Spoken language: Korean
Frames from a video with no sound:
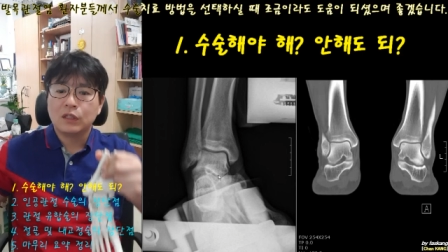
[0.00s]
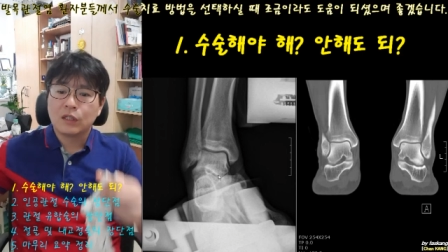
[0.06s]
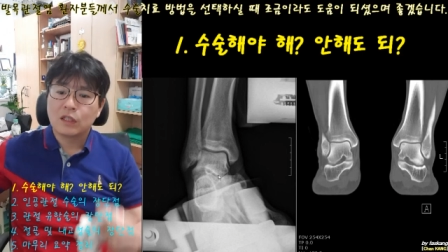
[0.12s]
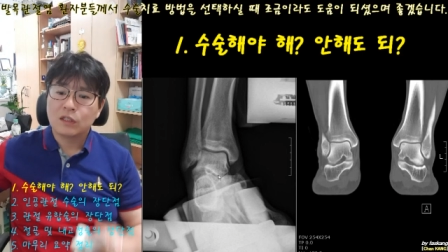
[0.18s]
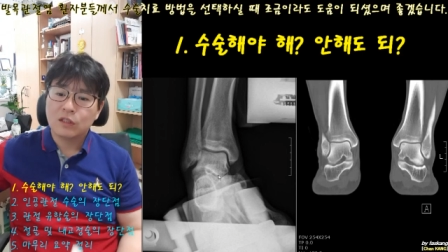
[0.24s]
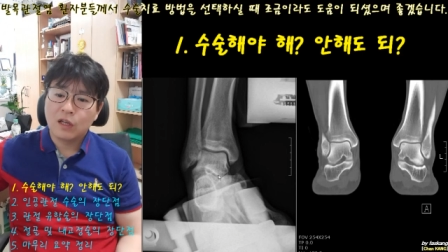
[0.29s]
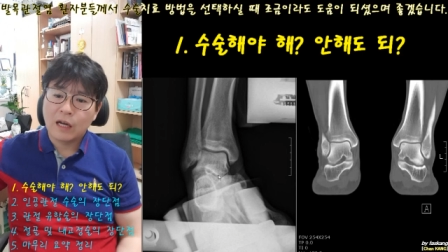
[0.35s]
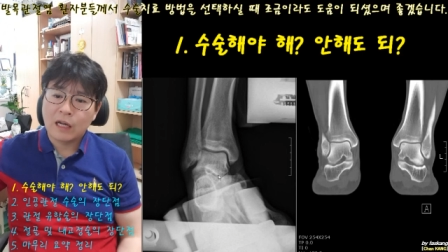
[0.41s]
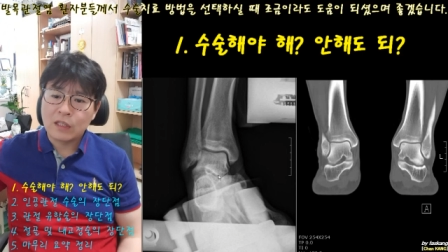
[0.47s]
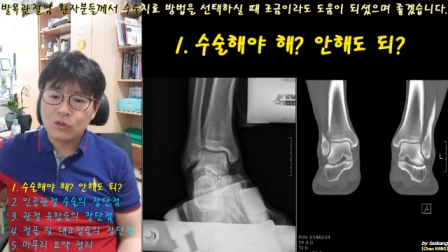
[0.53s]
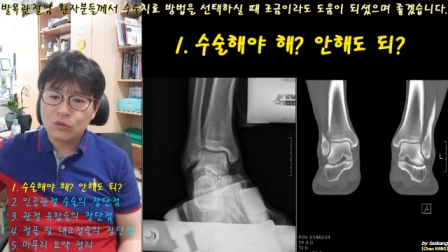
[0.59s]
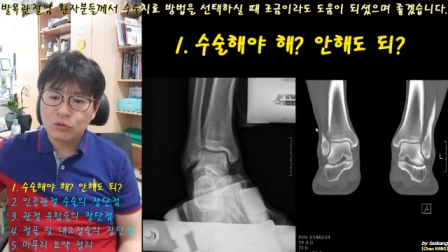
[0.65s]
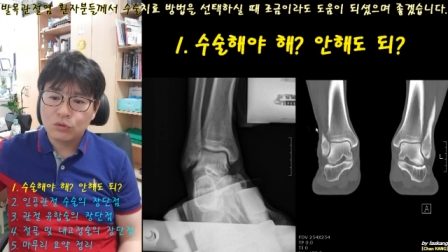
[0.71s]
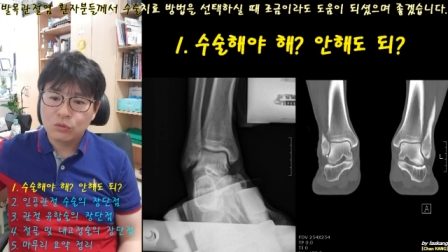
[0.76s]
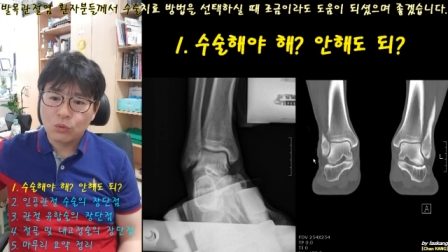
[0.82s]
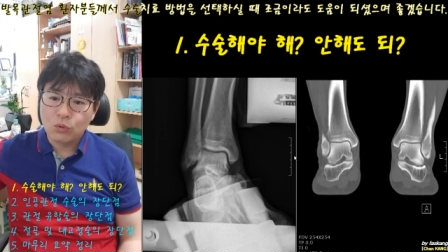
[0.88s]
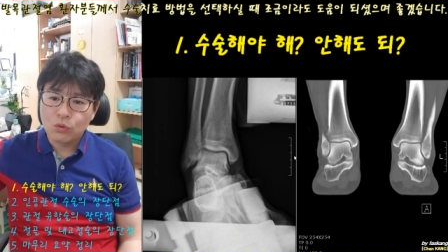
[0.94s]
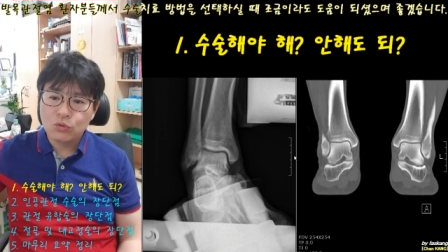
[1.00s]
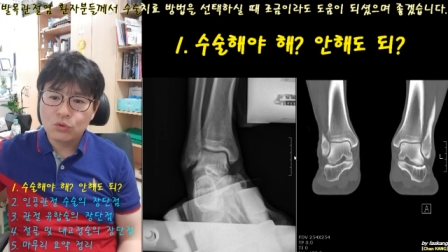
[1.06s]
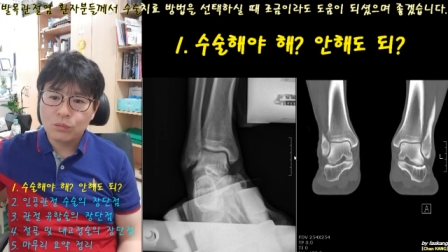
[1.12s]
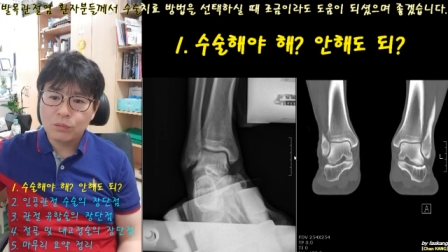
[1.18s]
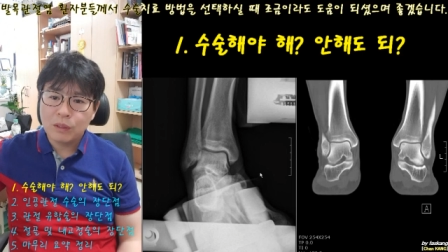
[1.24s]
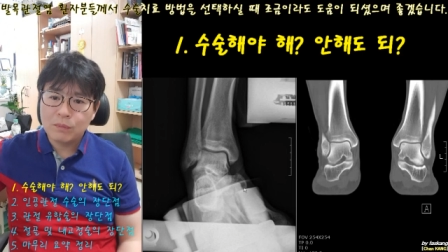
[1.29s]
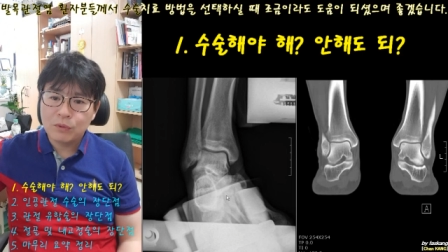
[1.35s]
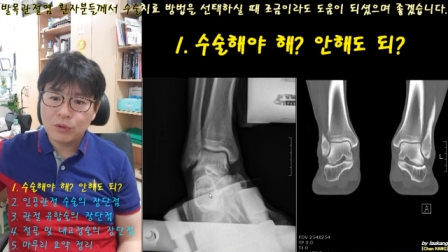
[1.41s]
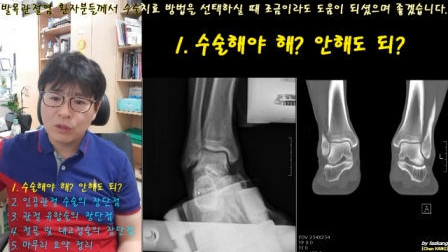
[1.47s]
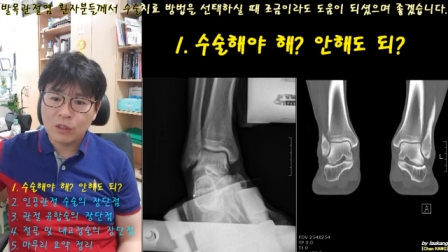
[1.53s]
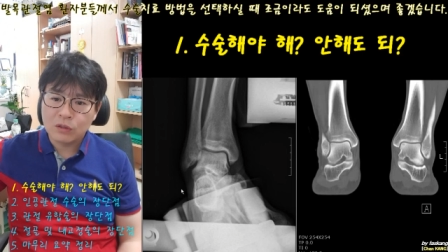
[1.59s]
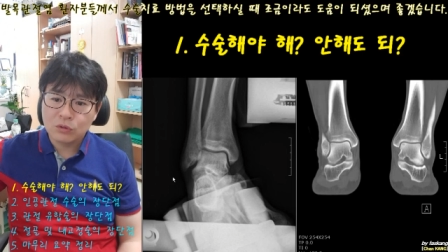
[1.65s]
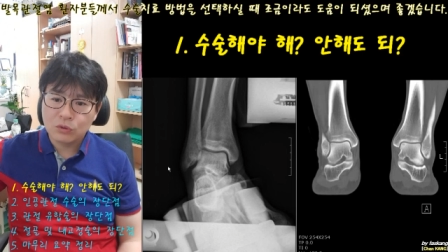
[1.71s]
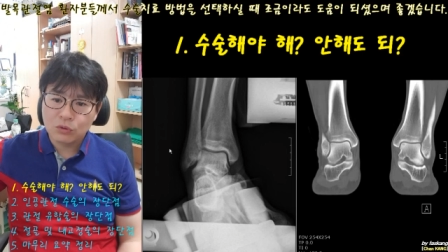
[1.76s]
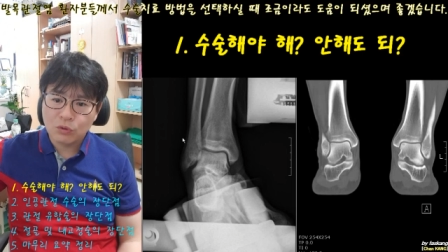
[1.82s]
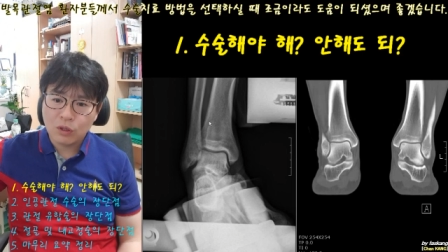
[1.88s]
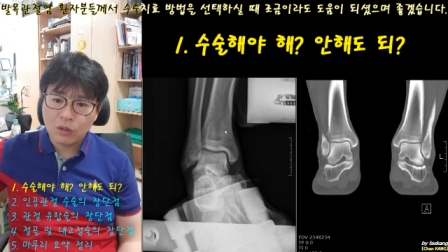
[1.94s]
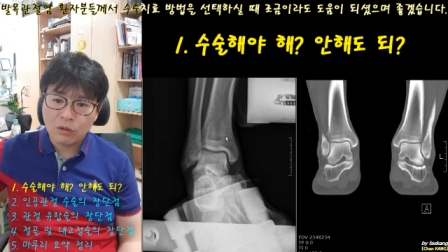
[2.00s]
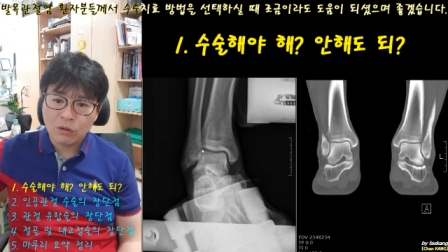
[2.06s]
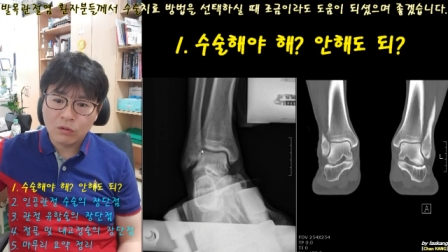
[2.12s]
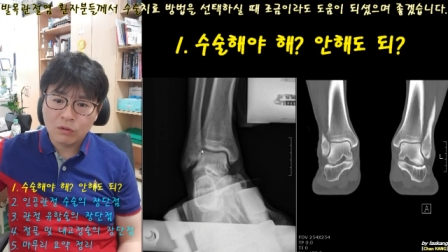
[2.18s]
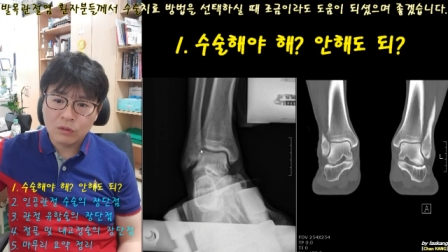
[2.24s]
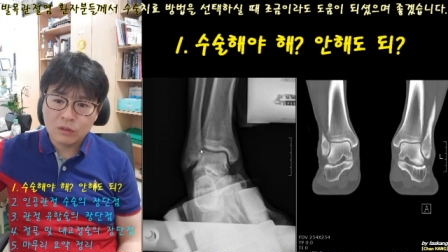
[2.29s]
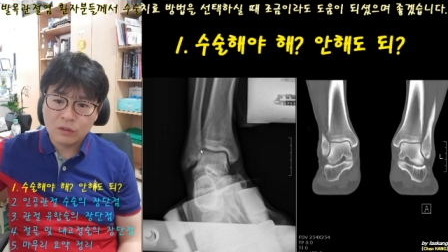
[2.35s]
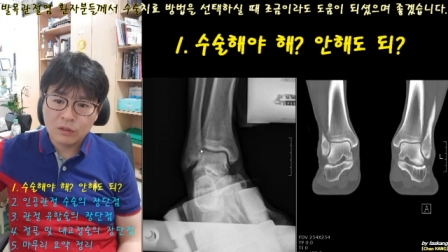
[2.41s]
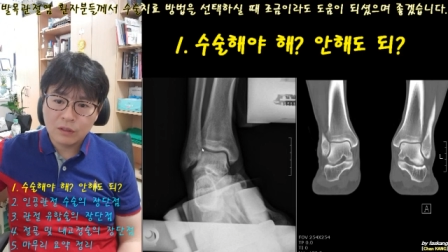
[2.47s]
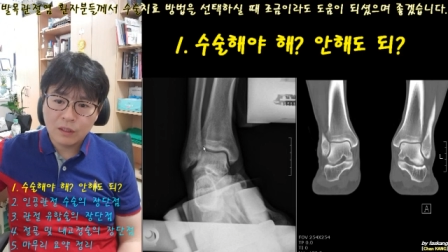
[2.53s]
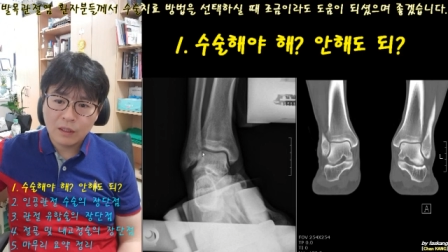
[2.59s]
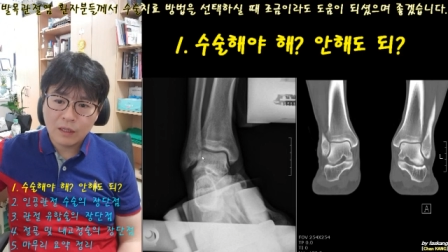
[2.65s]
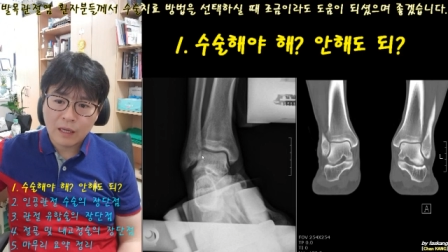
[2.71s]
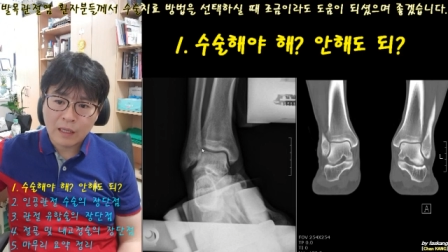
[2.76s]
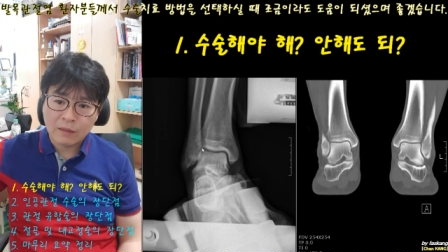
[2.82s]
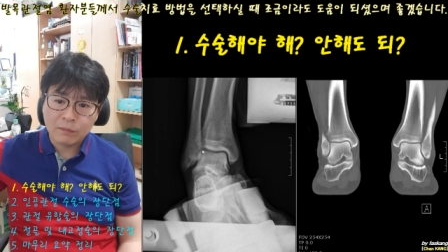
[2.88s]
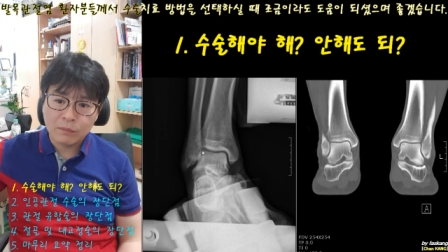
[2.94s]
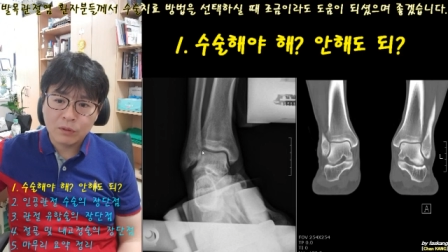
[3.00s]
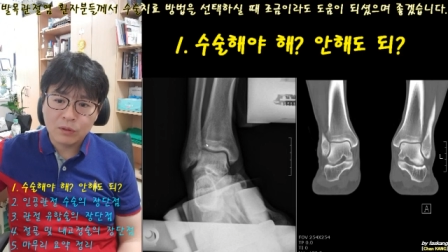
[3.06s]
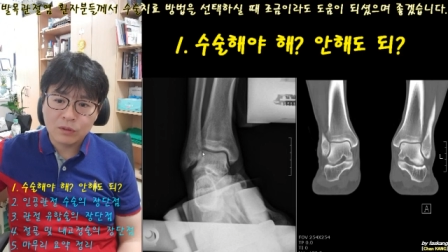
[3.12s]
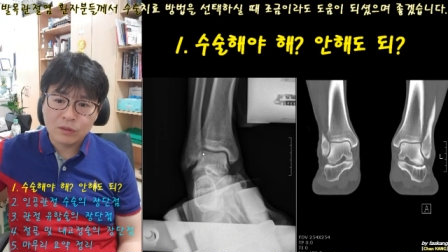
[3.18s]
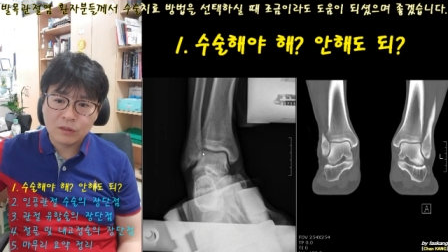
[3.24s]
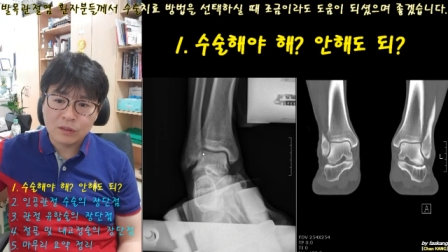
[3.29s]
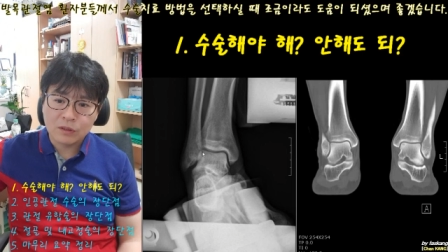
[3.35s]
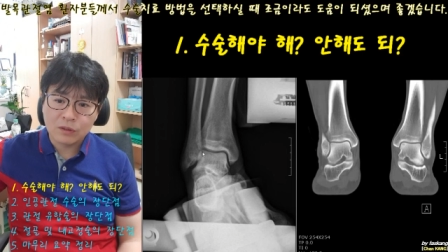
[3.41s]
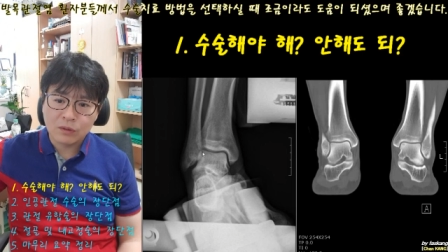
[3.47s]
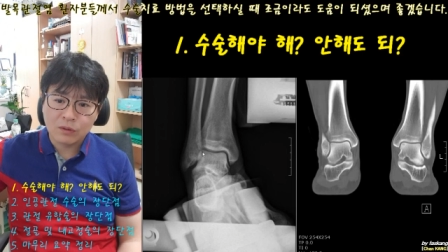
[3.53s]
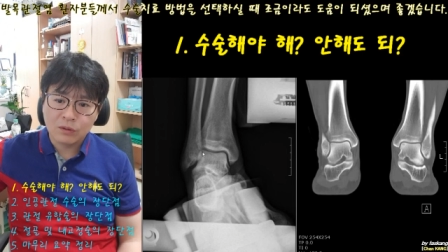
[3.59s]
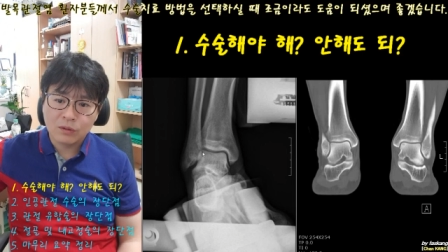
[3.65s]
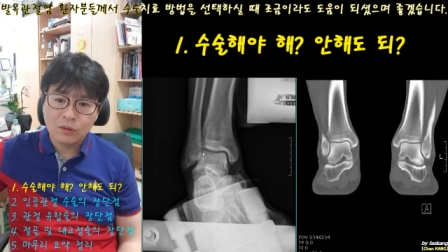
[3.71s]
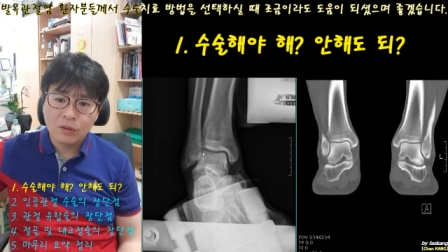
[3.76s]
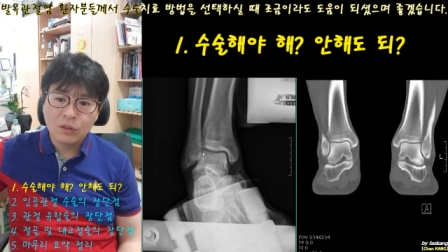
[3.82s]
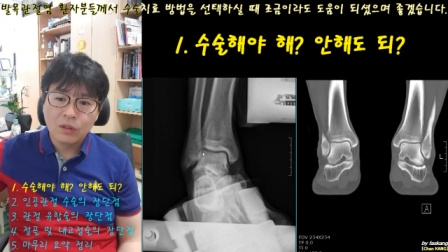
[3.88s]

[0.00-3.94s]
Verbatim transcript: 그래서 얘가 안쪽으로 오른쪽 발목 안쪽으로 확 꺾었는데 안 벌어지죠.